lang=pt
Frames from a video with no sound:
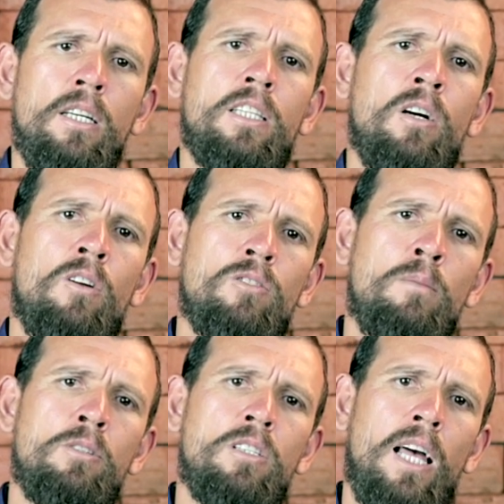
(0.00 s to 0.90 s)
Então nós
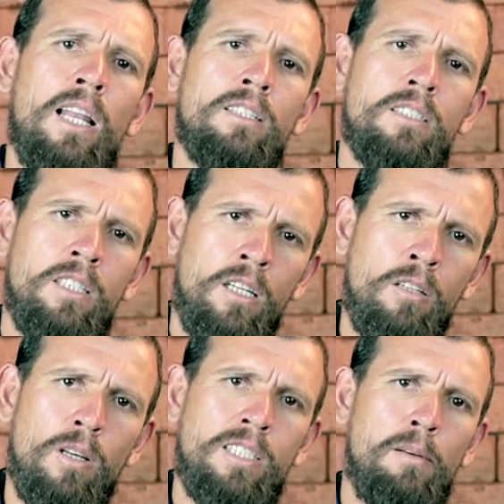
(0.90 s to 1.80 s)
vamos estar
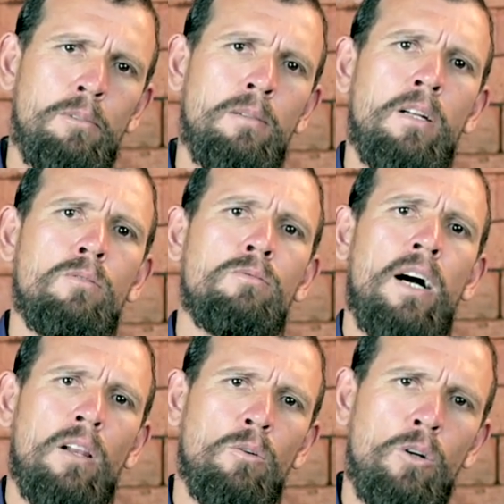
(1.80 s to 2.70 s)
lançando essa Bíblia num
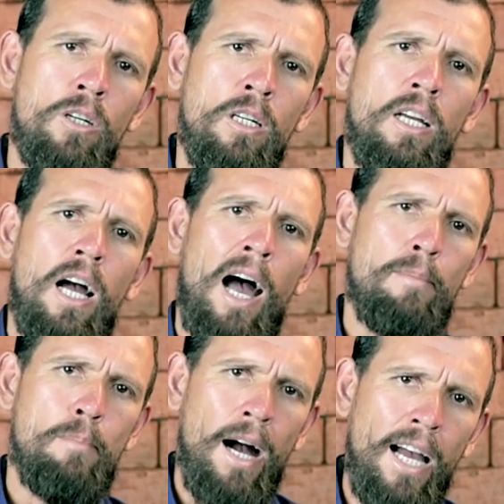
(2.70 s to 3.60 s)
valor
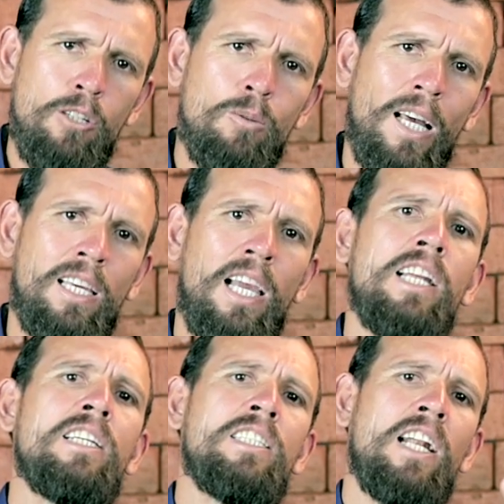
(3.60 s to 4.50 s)
abaixo
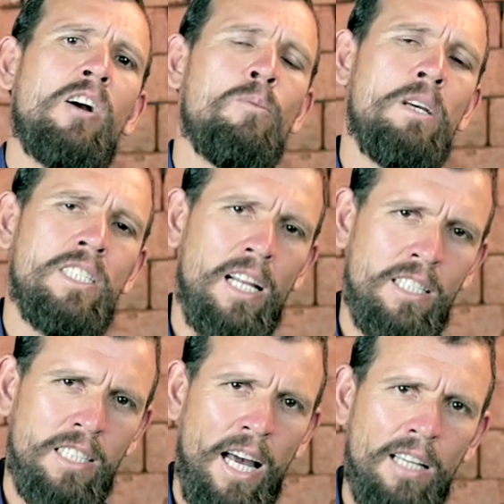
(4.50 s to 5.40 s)
daquele que será
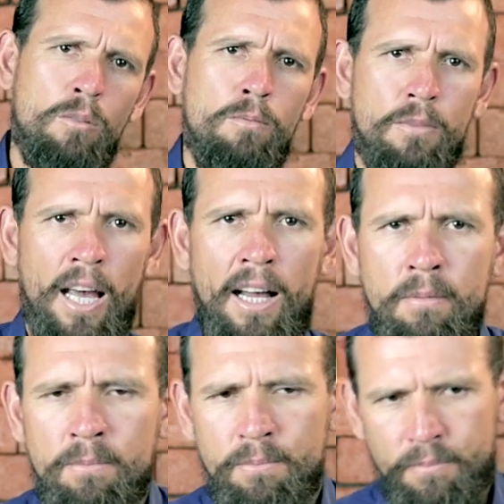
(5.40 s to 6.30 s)
comercializado,
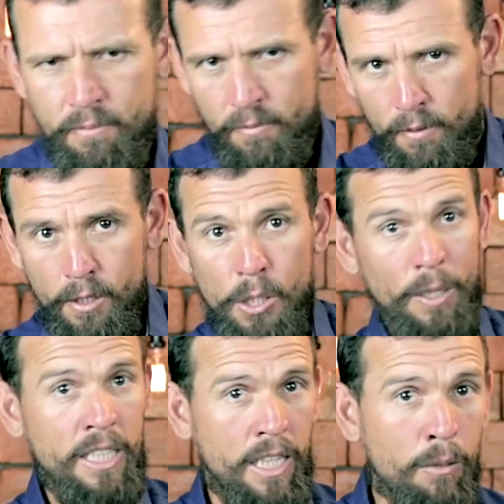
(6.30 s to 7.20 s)
tá? Eu
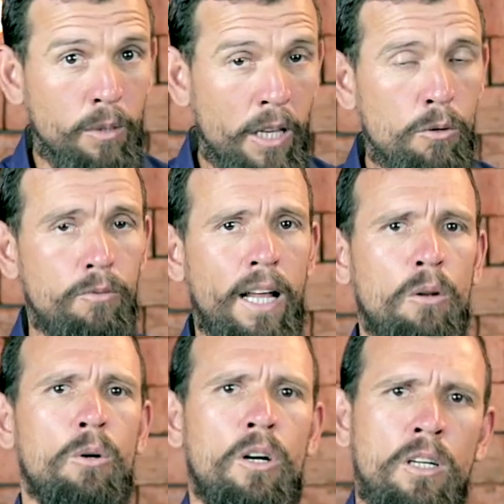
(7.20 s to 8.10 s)
ainda não tenho o
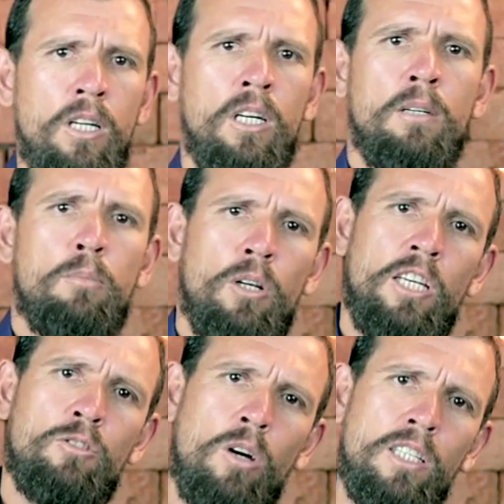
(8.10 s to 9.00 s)
valor,
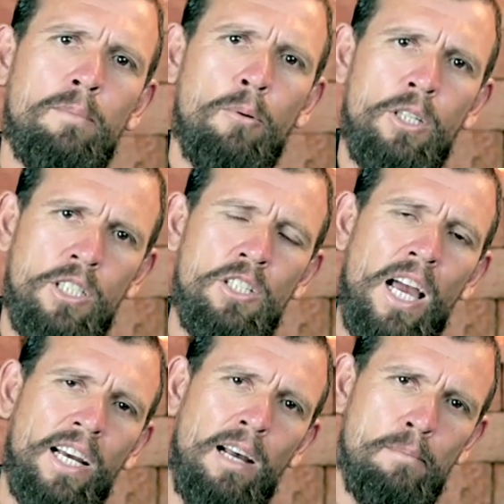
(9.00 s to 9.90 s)
porque só depois de
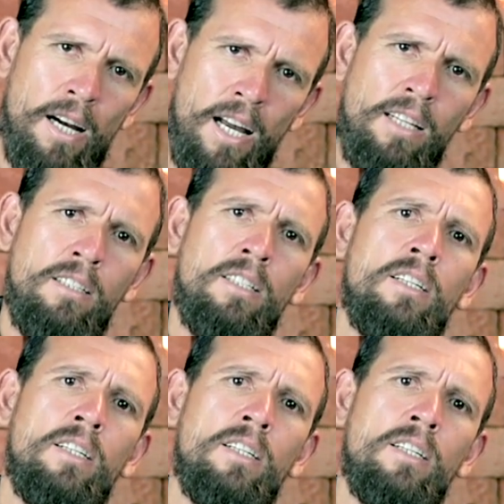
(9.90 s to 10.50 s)
diagramar